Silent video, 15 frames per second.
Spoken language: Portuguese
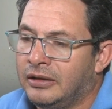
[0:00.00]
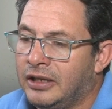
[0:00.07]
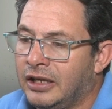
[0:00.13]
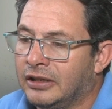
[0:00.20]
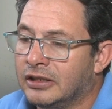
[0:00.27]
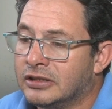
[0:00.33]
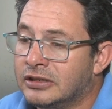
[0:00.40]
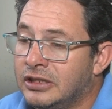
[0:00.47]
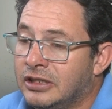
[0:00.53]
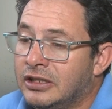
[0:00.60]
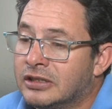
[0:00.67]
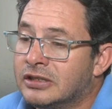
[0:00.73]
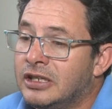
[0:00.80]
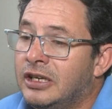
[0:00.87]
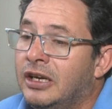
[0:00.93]
tendo assim
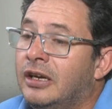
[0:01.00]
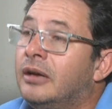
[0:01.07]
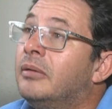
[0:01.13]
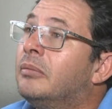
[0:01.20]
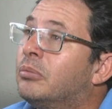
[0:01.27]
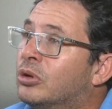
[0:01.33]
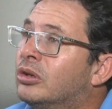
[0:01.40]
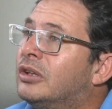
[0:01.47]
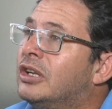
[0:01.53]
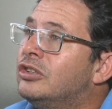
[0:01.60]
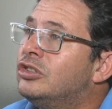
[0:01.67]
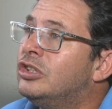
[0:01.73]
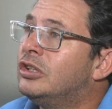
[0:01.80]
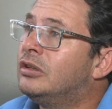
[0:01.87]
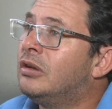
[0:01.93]
que ser
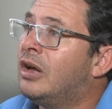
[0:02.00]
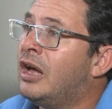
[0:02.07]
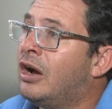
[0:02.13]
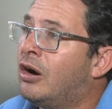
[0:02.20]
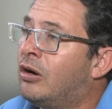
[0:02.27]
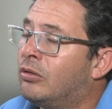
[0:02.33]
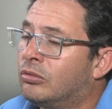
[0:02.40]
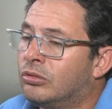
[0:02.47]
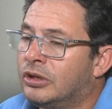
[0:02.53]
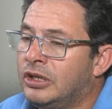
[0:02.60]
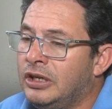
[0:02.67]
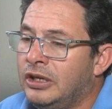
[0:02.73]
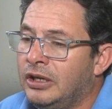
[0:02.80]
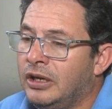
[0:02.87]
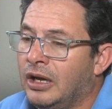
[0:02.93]
protegido, é algo
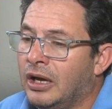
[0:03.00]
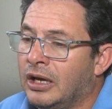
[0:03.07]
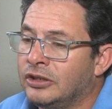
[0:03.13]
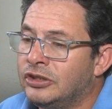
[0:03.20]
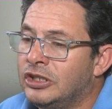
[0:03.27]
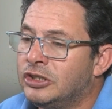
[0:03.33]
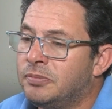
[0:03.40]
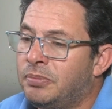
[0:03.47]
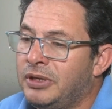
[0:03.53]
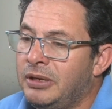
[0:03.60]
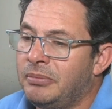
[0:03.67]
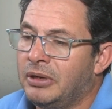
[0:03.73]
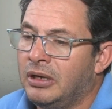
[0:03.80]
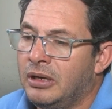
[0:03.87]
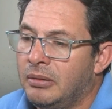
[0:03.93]
que a gente
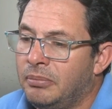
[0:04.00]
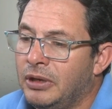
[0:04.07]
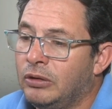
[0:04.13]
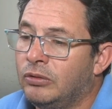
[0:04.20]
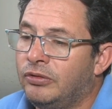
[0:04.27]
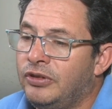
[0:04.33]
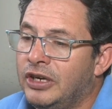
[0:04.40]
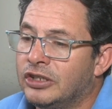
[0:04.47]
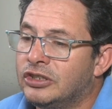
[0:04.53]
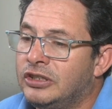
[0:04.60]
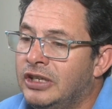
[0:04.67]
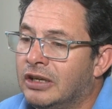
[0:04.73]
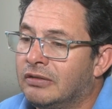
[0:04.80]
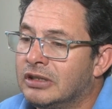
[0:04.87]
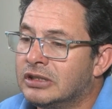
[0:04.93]
prima pelo
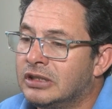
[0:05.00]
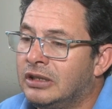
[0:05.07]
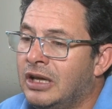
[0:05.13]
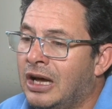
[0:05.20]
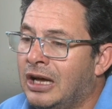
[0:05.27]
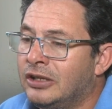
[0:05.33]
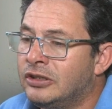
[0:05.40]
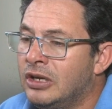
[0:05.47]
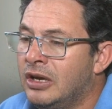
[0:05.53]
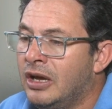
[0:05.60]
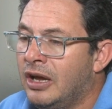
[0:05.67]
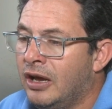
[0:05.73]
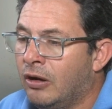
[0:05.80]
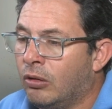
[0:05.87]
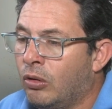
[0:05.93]
verde dentro da cidade,
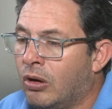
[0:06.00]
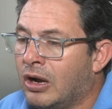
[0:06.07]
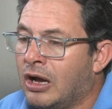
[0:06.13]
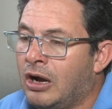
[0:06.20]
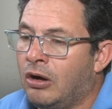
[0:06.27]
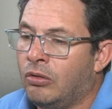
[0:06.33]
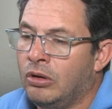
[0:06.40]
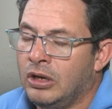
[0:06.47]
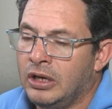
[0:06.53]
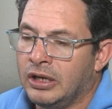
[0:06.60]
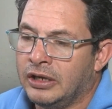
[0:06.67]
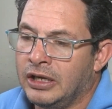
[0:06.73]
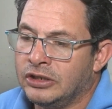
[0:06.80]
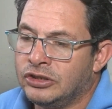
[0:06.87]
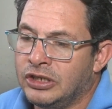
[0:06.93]
é um local
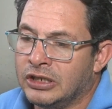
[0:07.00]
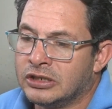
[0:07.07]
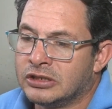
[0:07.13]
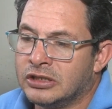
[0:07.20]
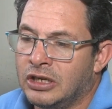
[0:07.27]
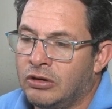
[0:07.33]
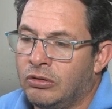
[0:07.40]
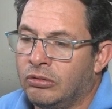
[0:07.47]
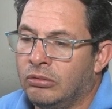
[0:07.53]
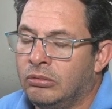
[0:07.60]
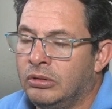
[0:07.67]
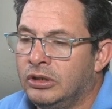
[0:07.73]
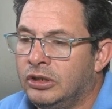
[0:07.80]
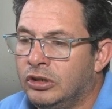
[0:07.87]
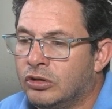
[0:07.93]
que a
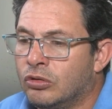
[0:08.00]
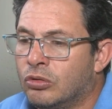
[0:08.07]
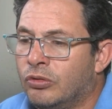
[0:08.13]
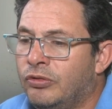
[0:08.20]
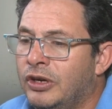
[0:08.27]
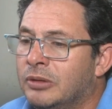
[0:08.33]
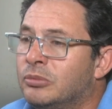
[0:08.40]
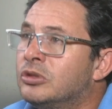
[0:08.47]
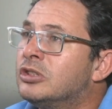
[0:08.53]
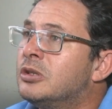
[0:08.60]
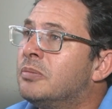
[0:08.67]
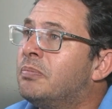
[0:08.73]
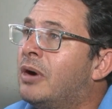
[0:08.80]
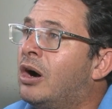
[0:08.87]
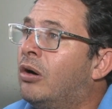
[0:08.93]
gestão e que o governo
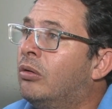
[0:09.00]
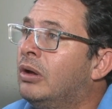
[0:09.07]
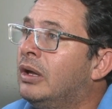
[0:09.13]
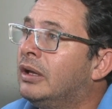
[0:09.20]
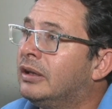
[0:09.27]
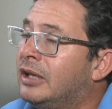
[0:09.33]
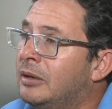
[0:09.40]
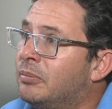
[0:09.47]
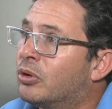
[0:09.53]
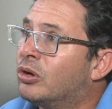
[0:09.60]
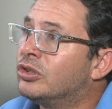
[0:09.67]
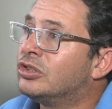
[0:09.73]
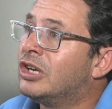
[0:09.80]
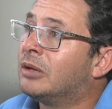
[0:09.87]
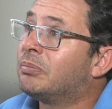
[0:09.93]
municipal tem
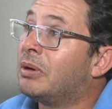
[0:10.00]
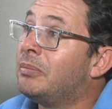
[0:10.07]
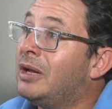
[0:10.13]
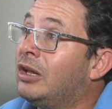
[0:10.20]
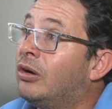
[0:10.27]
projeto para